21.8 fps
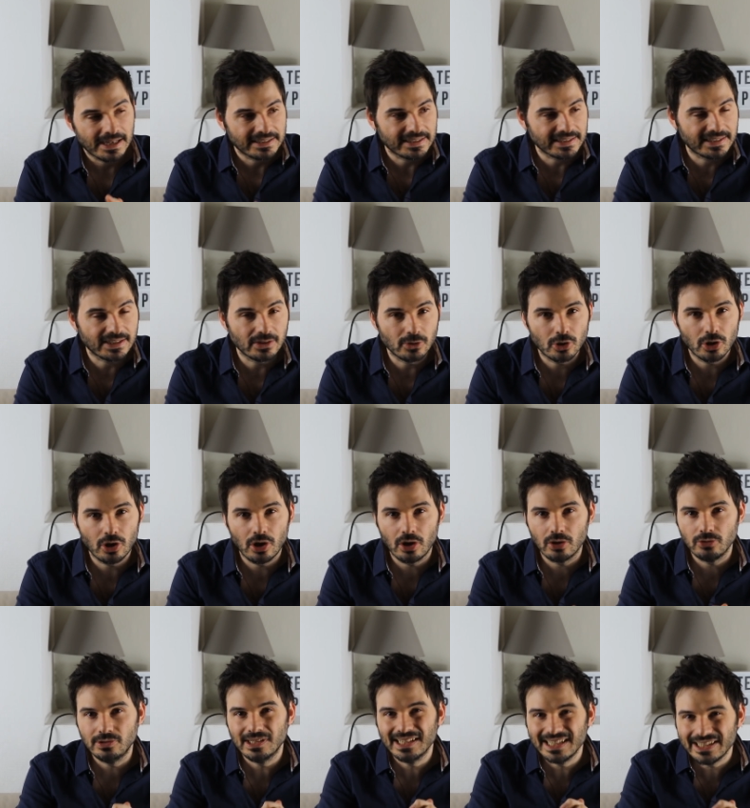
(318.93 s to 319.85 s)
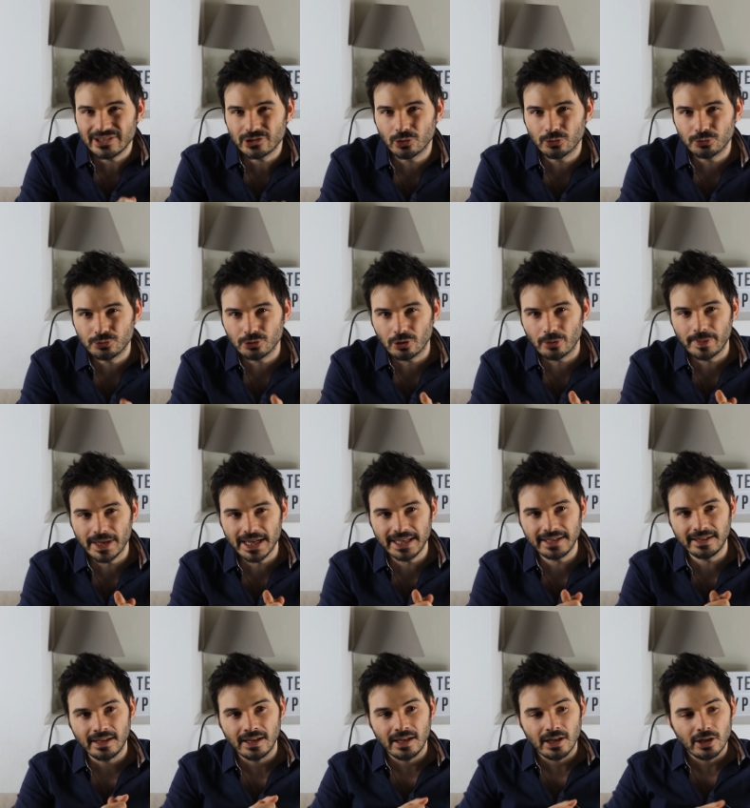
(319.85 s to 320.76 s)
Ça c'est encore une légende
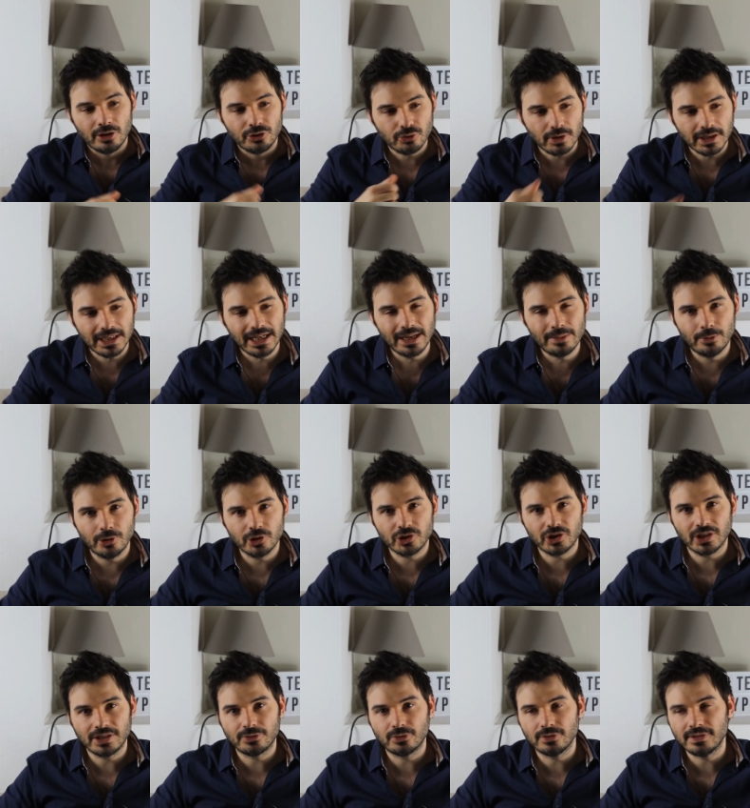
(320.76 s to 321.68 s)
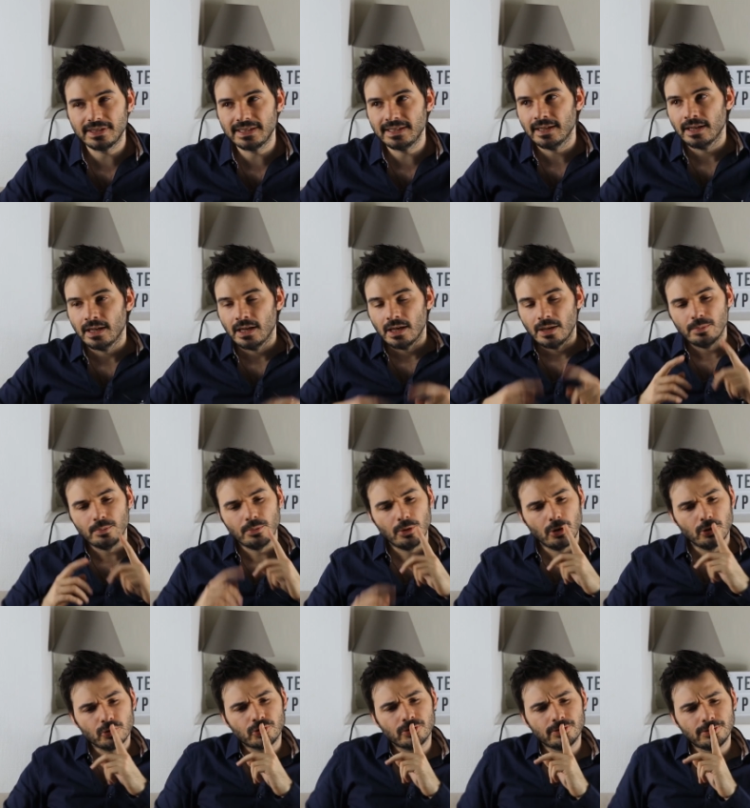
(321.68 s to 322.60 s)
urbaine. Je crois que la moche, elle se dit
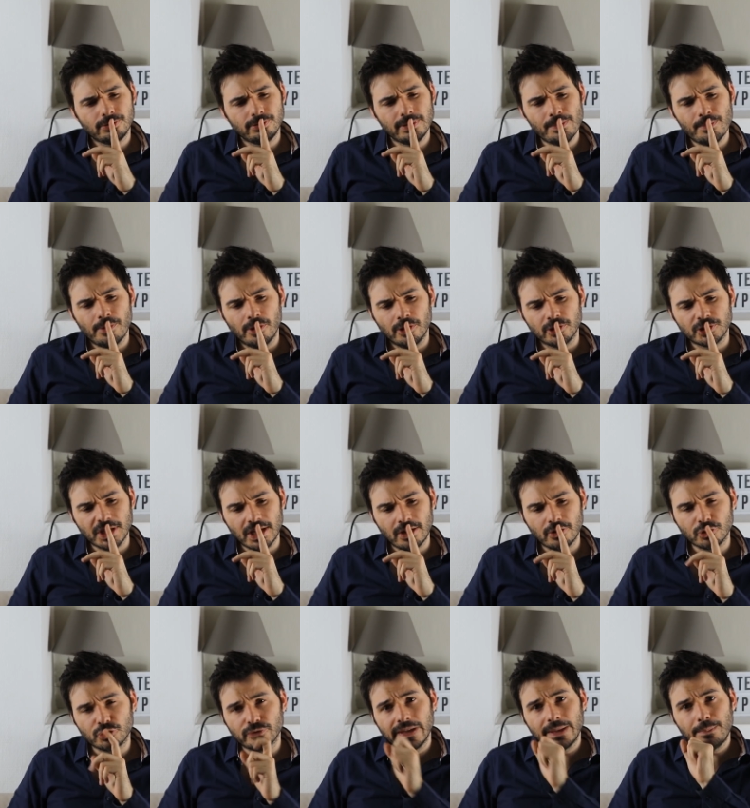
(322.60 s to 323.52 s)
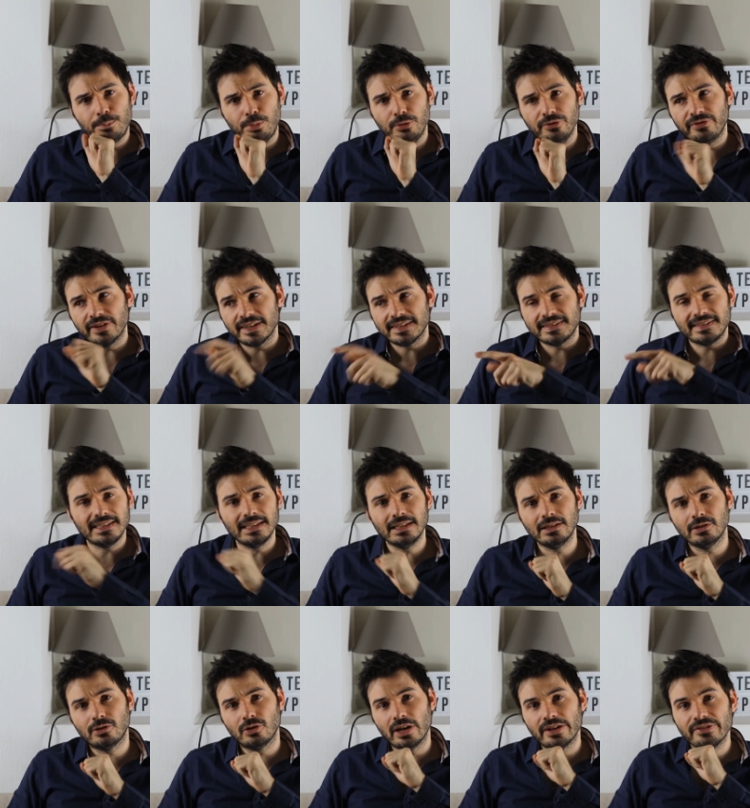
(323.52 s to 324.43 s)
bon, je suis moche, alors je vais être plus
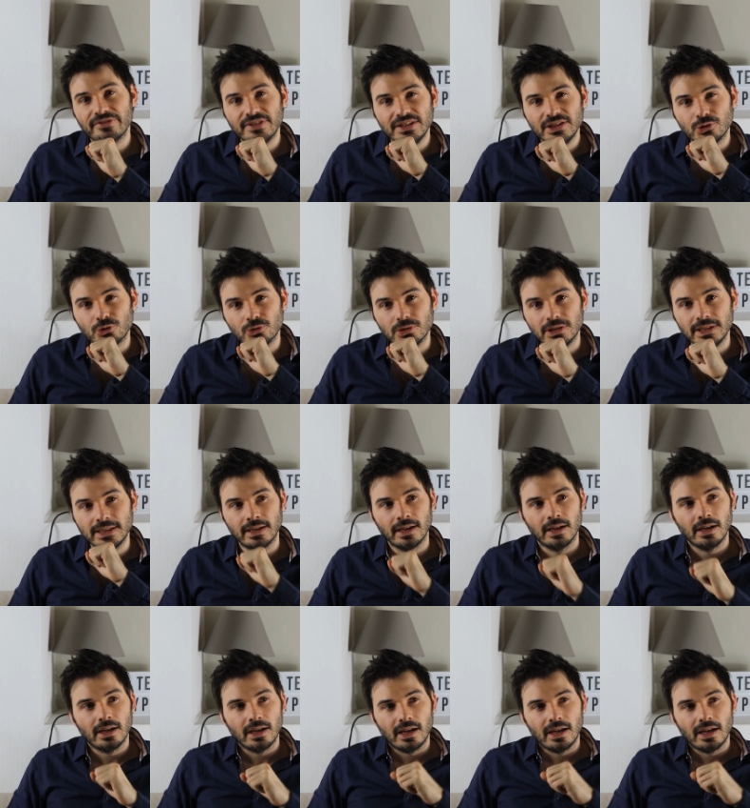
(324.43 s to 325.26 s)
facile que la fille jolie.